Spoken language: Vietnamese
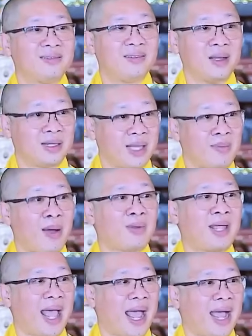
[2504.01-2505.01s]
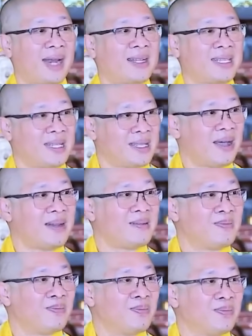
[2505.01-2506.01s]
Những tế bào già nó sẽ chết.
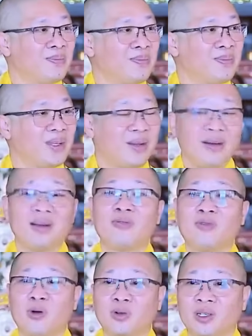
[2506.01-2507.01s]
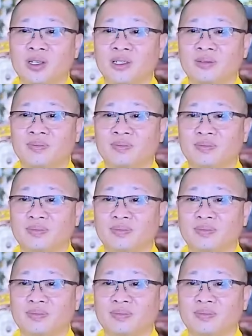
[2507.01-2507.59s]
Cái đó là vô thường.